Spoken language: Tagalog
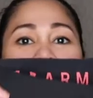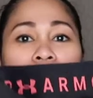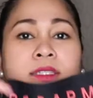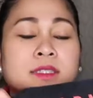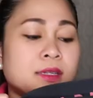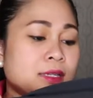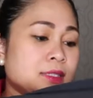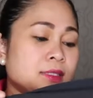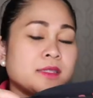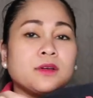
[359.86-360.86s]
size sa
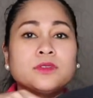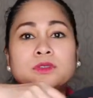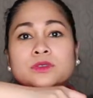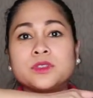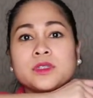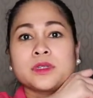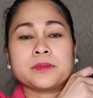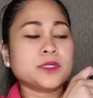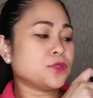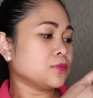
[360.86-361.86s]
guys. Hindi ako nag-order na
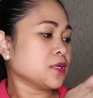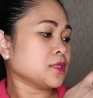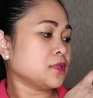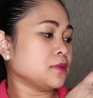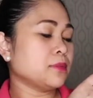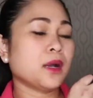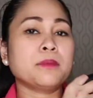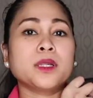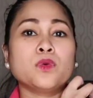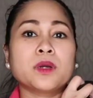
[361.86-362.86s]
medium kasi baka
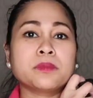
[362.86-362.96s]
maluwag